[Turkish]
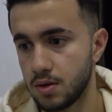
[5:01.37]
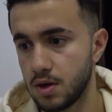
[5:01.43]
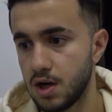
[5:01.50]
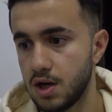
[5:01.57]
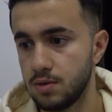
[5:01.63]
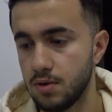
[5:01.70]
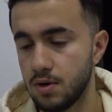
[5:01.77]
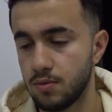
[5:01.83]

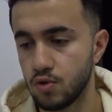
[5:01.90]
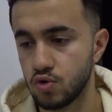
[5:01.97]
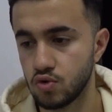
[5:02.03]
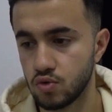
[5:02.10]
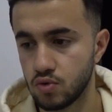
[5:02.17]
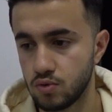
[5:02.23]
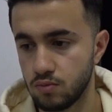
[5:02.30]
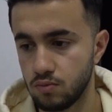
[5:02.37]
Galiba
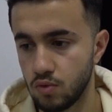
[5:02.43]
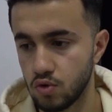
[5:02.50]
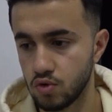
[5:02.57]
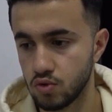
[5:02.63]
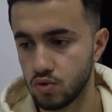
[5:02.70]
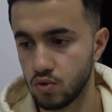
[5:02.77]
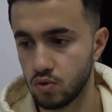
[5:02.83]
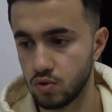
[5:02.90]
boşluk
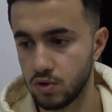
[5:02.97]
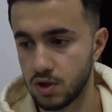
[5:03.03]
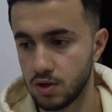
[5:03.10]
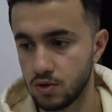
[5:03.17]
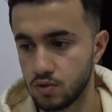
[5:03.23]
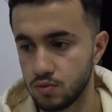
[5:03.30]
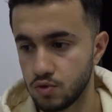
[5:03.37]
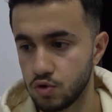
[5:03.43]
boşluğun olduğu
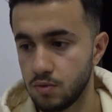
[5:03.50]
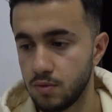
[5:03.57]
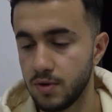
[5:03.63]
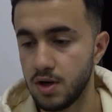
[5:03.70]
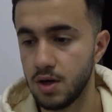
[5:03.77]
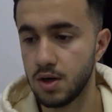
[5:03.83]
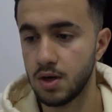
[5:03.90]
yere düşmüşüm ama